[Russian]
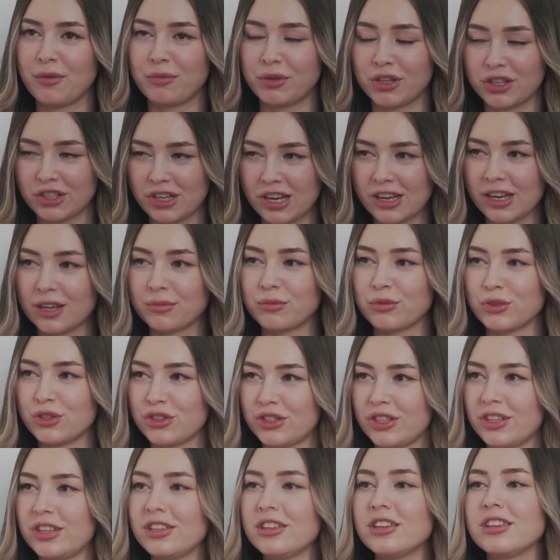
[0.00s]
прошли
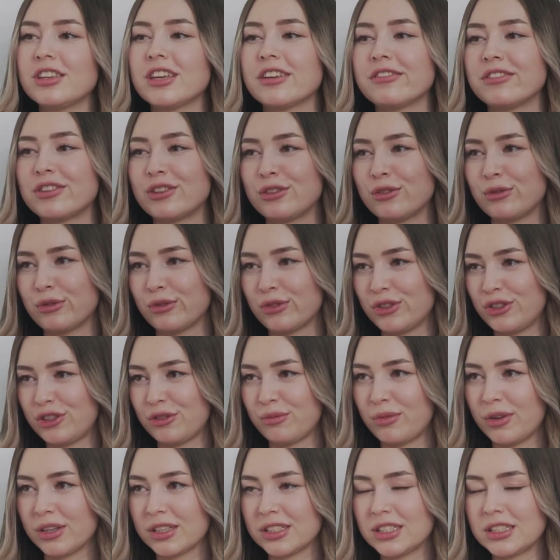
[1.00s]
обучение, я вернулась в
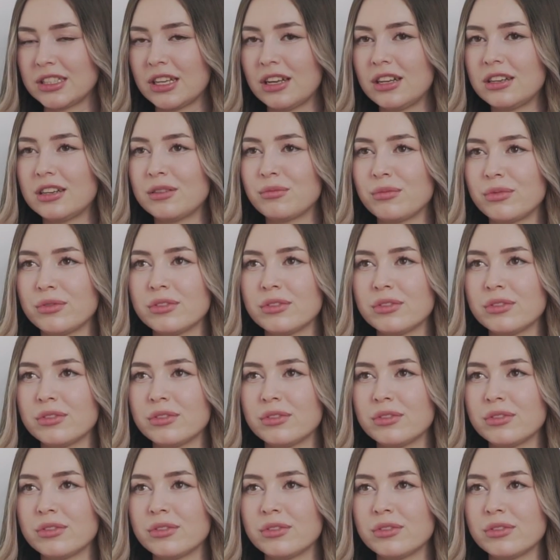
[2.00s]
Чебоксары,